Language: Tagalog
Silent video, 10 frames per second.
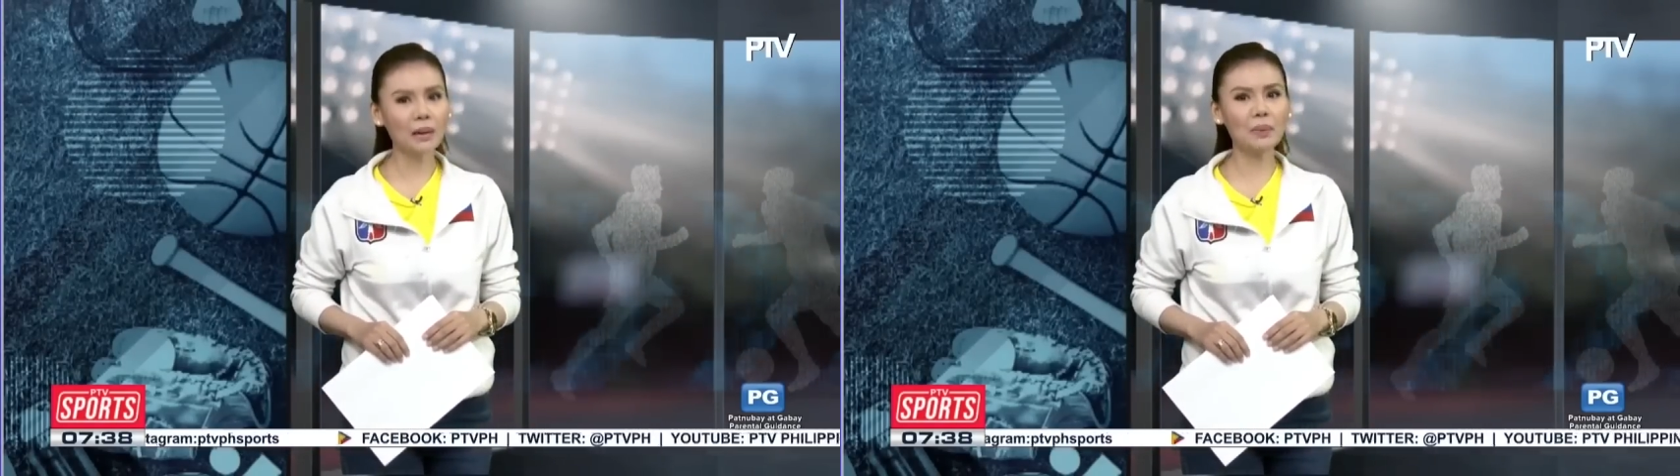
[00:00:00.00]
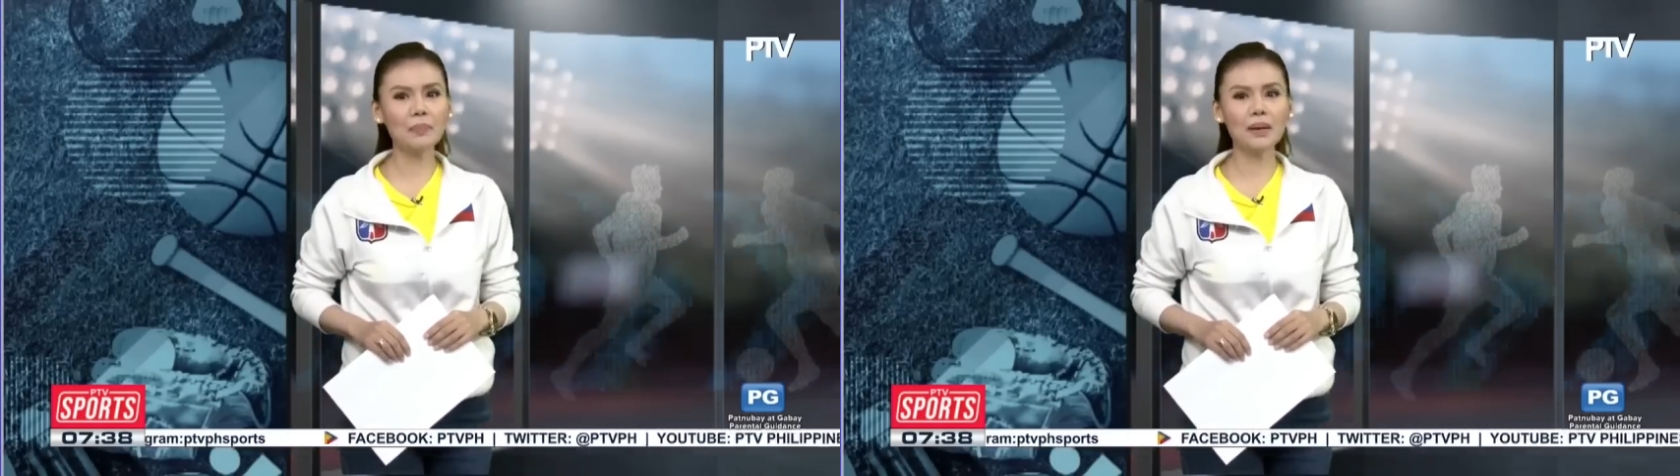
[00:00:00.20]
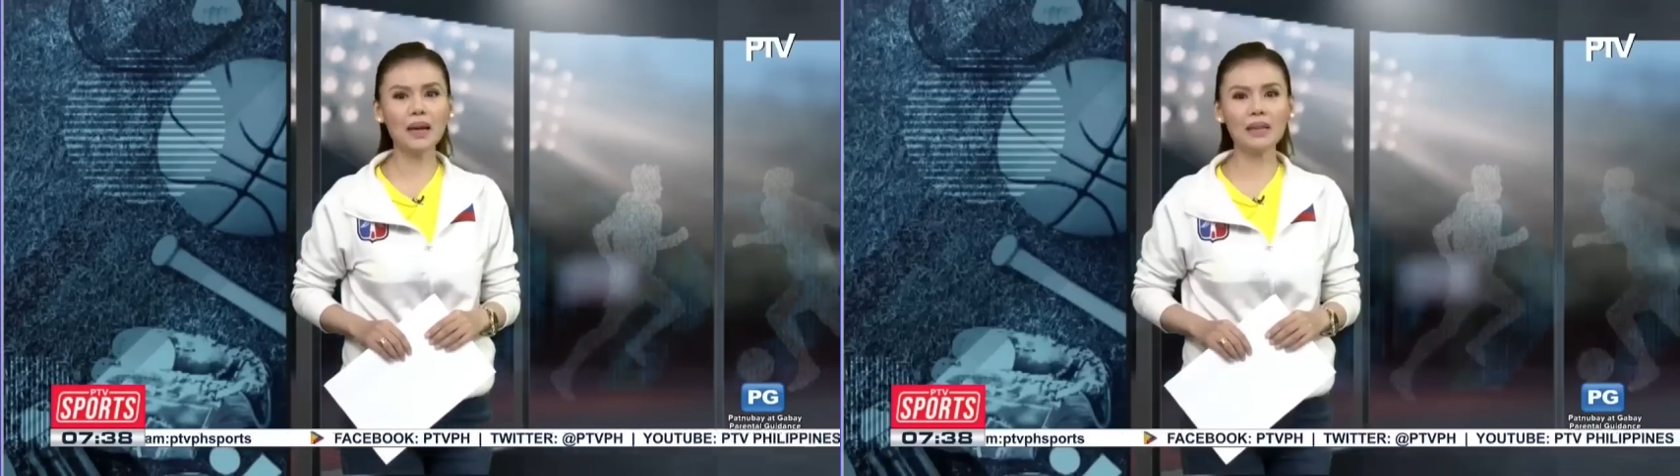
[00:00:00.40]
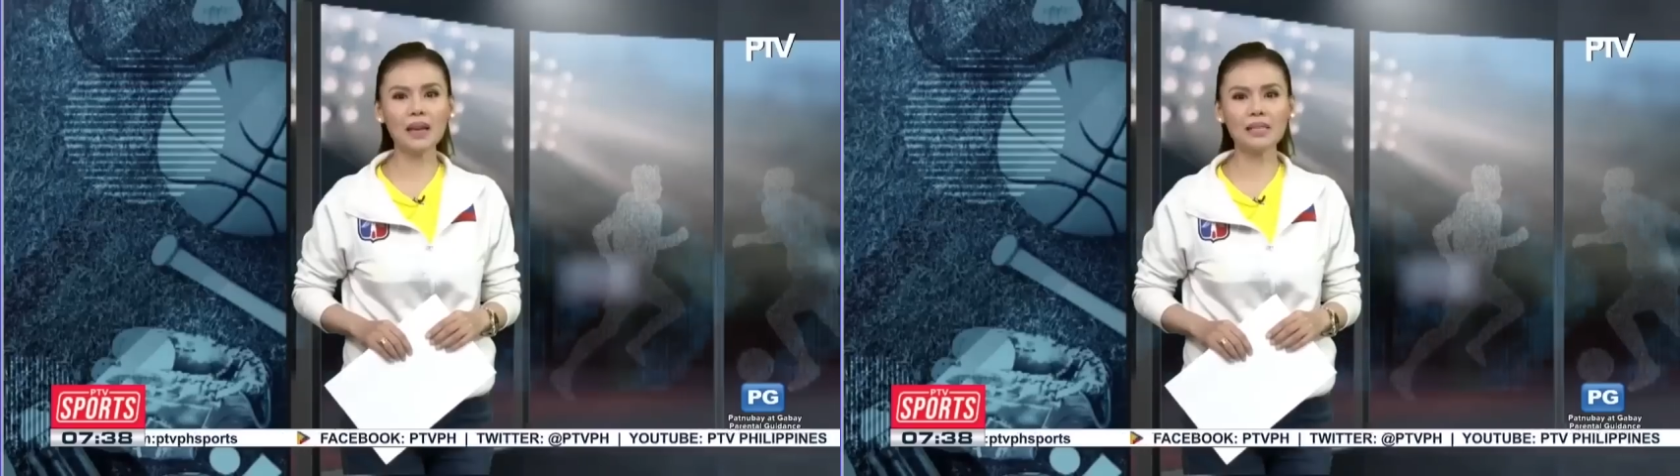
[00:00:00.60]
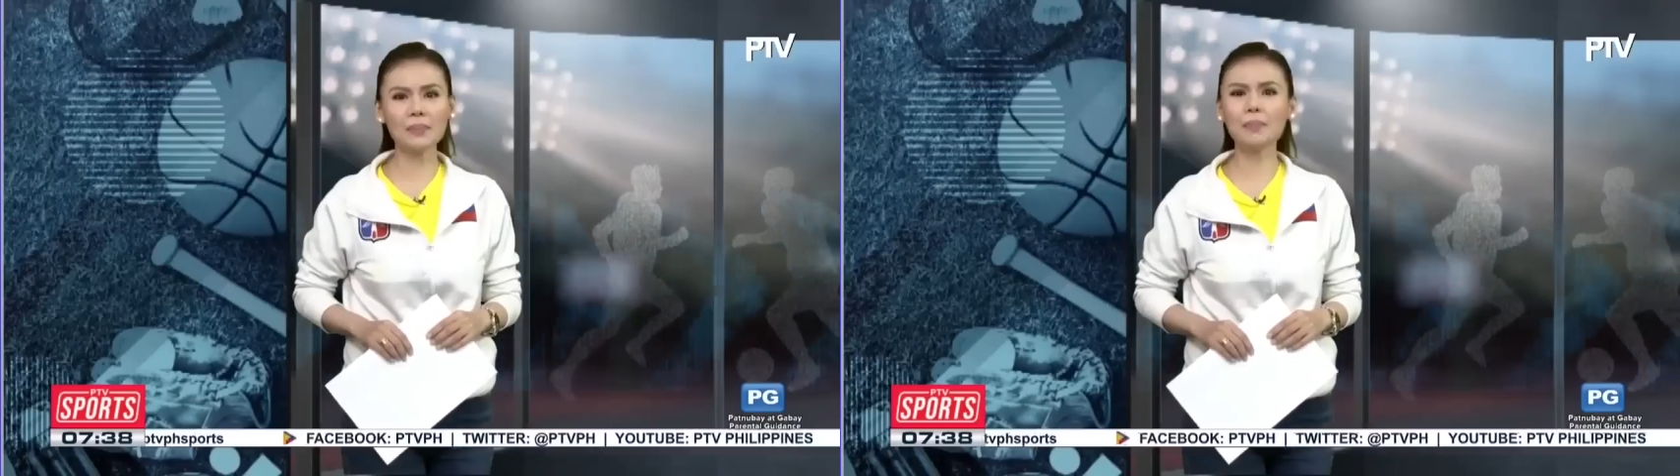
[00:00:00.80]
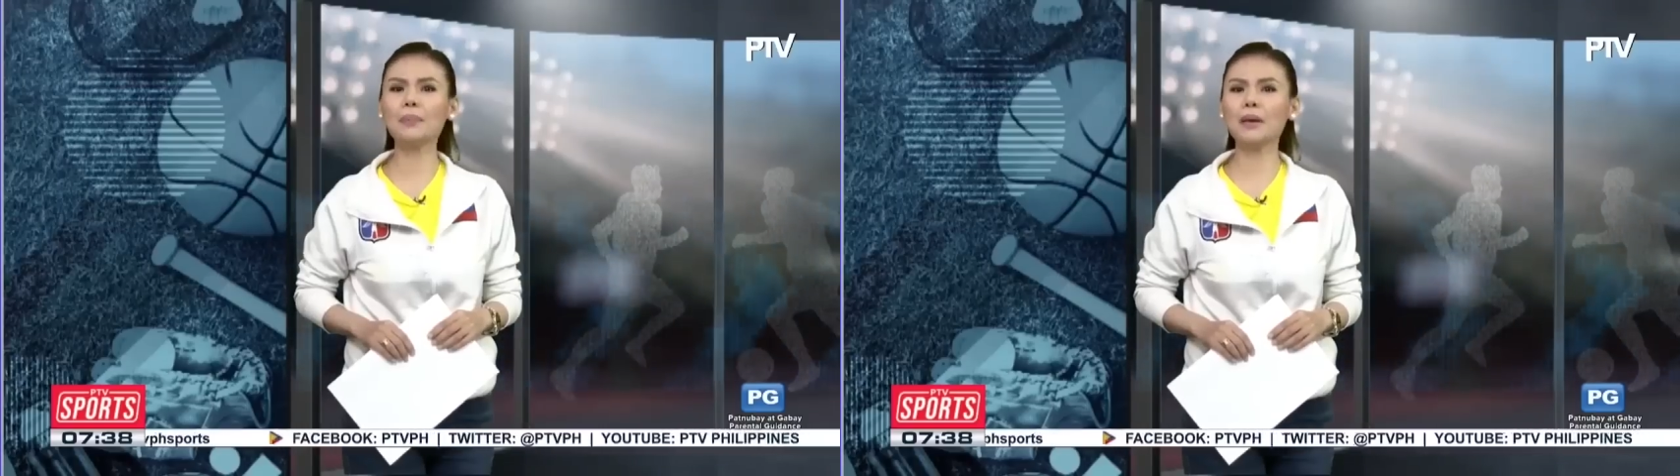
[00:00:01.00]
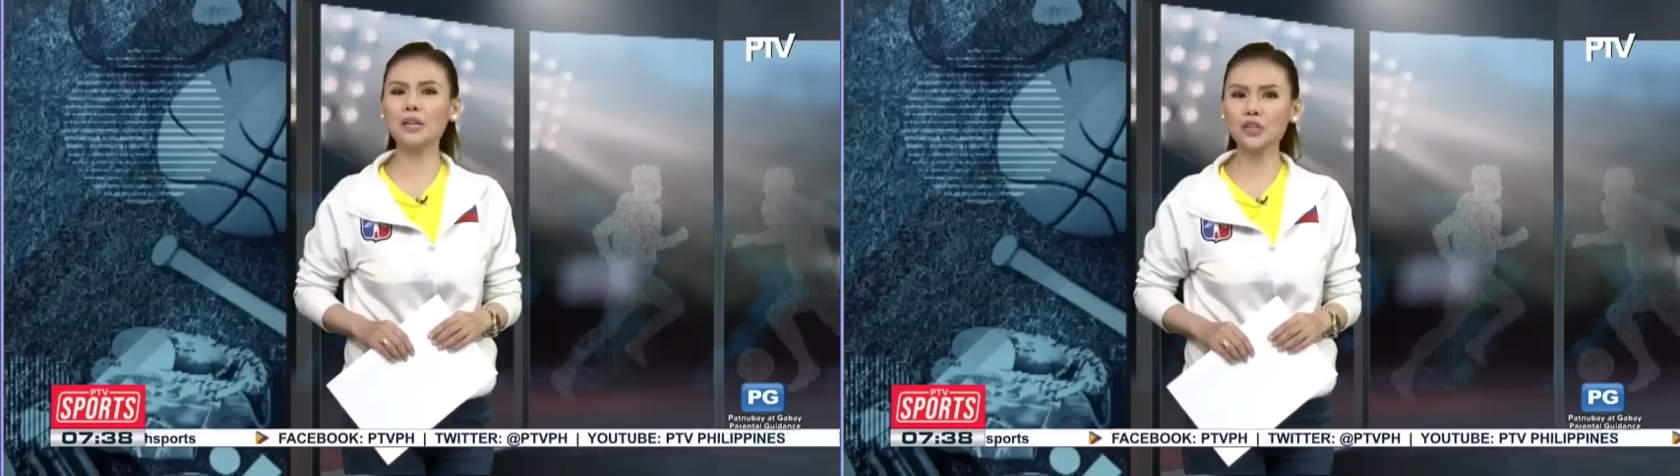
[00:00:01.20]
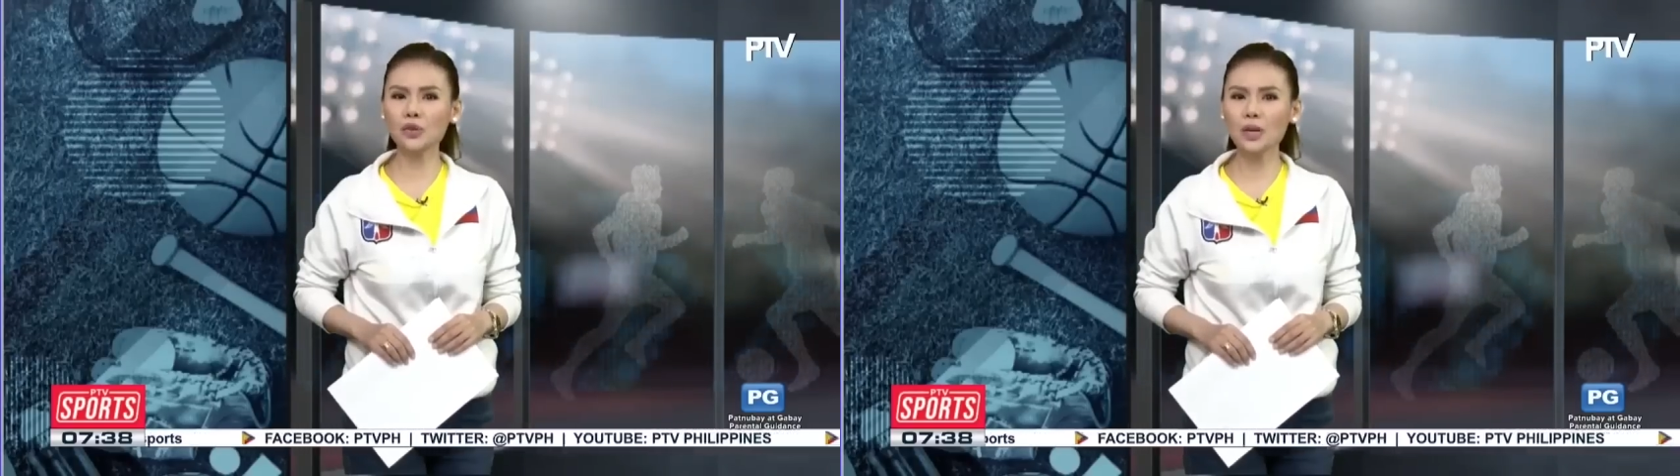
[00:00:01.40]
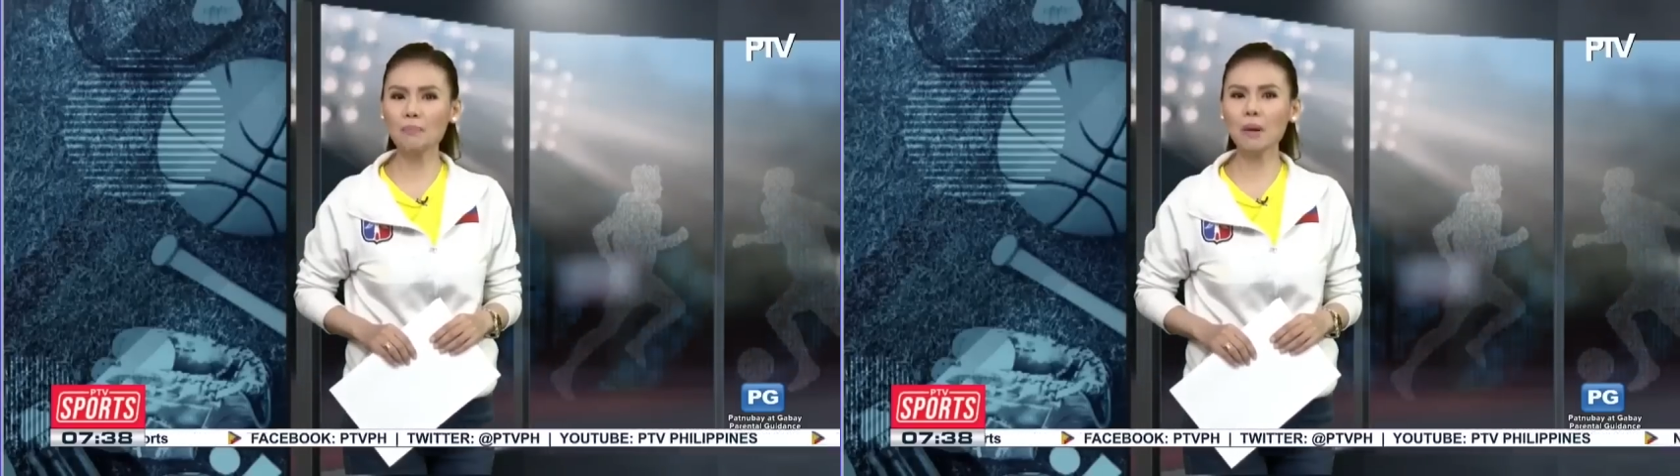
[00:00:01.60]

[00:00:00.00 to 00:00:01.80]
ang ibibigay niya sa preparasyon ng